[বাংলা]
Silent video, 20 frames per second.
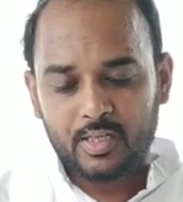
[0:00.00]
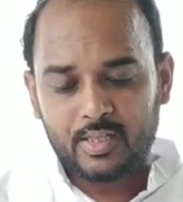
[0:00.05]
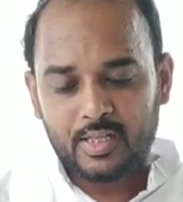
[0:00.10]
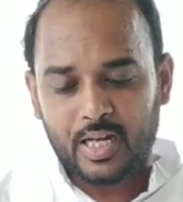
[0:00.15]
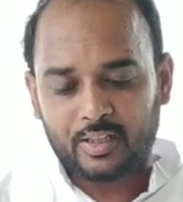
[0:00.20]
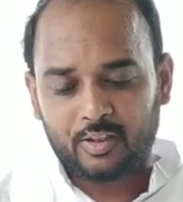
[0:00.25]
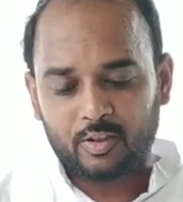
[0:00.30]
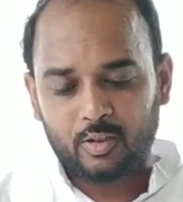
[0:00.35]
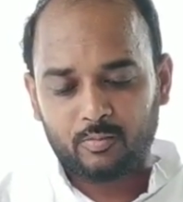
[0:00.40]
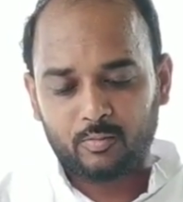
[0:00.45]

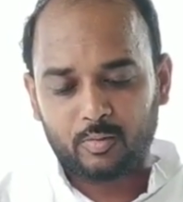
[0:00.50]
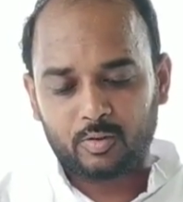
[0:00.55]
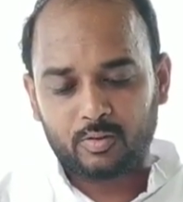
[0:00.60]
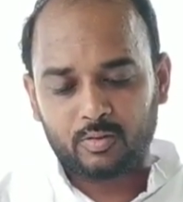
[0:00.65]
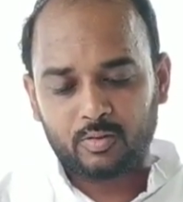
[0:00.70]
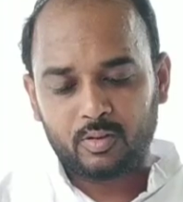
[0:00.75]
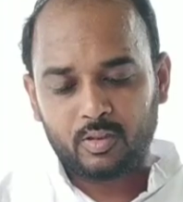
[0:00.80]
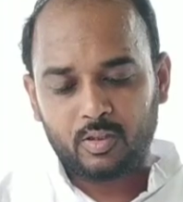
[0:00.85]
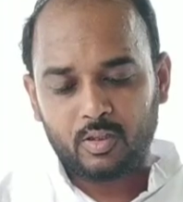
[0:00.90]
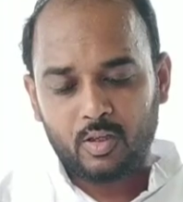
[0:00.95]
সাত নম্বর
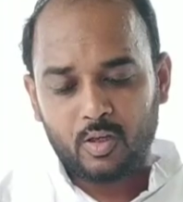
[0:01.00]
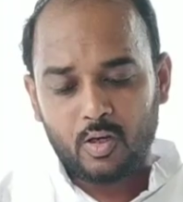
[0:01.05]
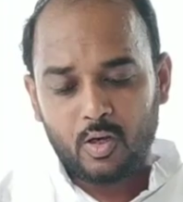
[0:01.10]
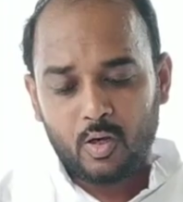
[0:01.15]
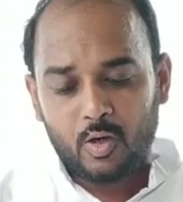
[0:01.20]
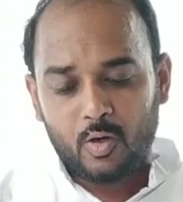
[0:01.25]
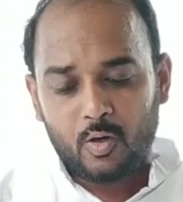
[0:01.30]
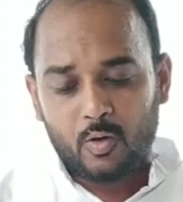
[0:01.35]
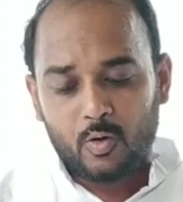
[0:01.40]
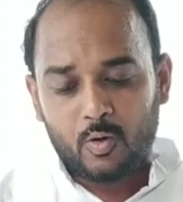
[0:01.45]

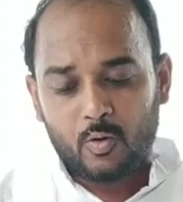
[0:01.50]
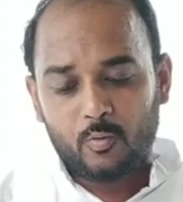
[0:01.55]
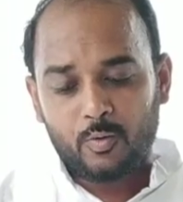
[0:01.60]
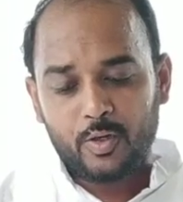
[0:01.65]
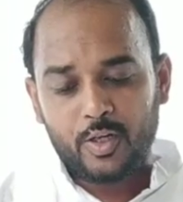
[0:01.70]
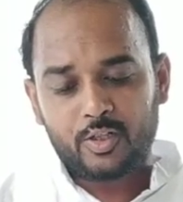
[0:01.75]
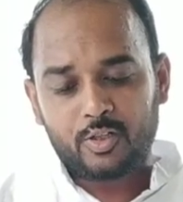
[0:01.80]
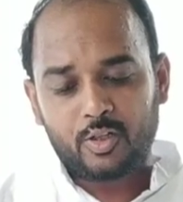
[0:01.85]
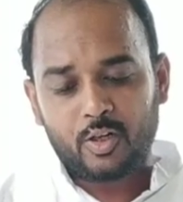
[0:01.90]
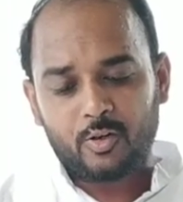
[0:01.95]

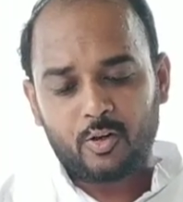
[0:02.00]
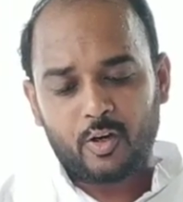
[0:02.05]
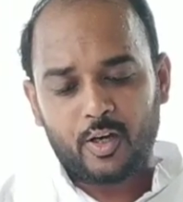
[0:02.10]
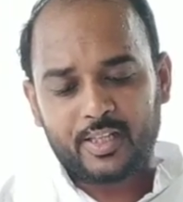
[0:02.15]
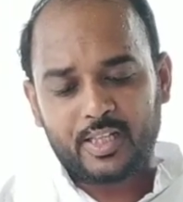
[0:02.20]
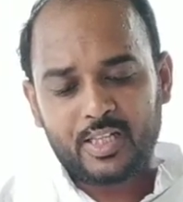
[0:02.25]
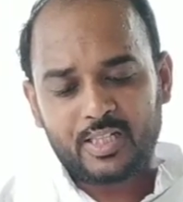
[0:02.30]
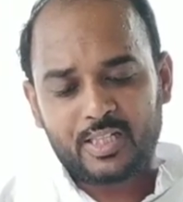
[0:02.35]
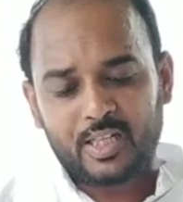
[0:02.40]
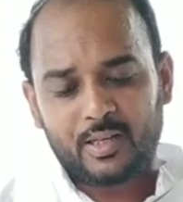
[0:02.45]
উনিশশো
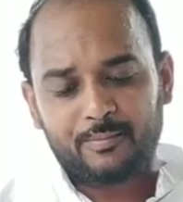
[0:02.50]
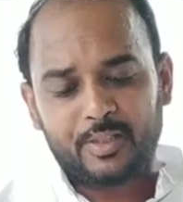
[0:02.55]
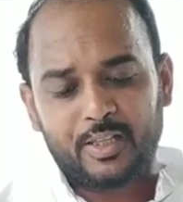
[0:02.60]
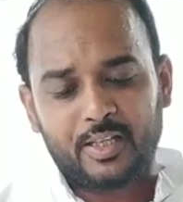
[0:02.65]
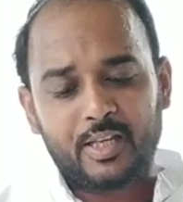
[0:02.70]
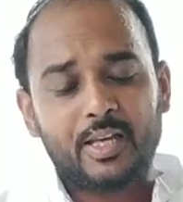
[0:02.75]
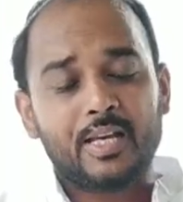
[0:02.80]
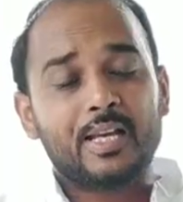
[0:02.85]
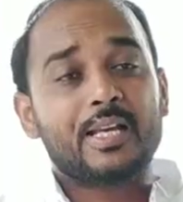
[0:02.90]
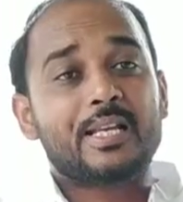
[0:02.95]
নয় খ্রিস্টাব্দে
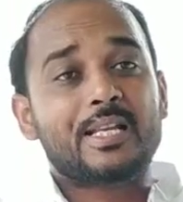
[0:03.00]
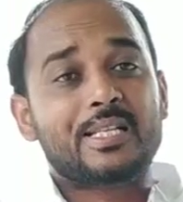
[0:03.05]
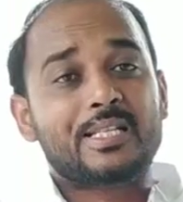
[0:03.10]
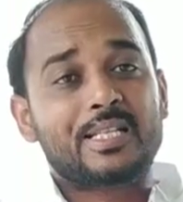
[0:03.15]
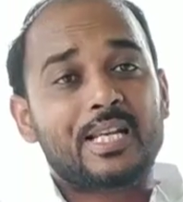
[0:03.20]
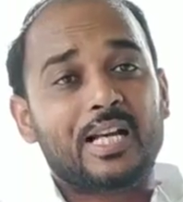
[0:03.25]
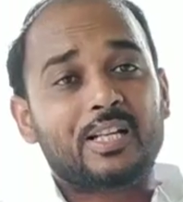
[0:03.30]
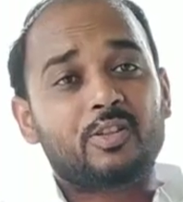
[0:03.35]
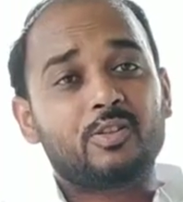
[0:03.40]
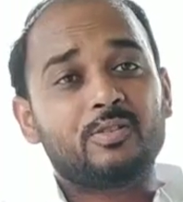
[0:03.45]

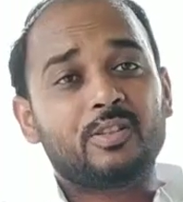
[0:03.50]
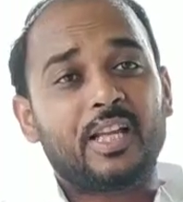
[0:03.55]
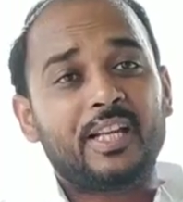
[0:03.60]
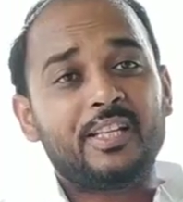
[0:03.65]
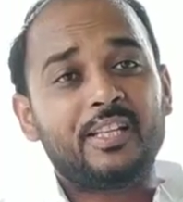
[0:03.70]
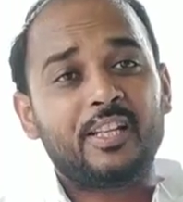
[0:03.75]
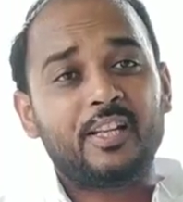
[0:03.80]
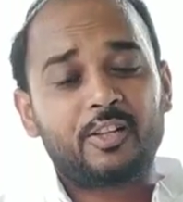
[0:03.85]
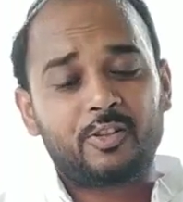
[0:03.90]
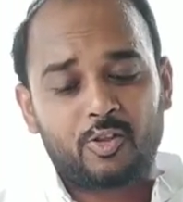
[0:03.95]

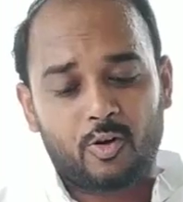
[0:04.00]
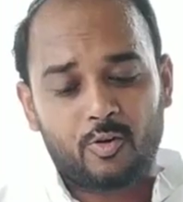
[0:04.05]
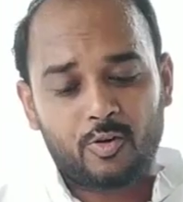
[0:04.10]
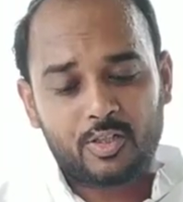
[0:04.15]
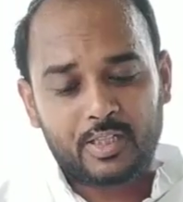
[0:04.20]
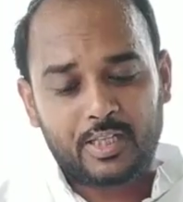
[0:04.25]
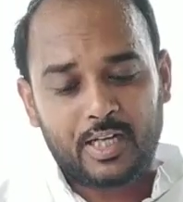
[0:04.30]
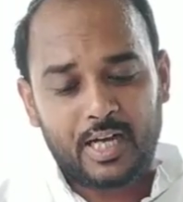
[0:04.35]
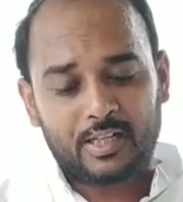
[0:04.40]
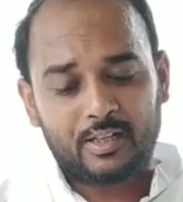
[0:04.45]
শাসনতান্ত্রিক
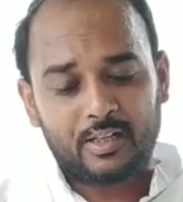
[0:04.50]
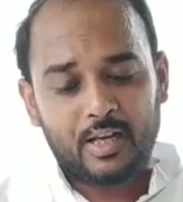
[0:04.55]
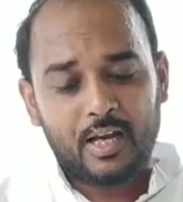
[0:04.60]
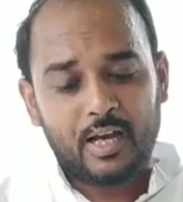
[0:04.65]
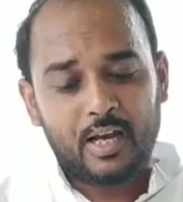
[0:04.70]
সংস্কার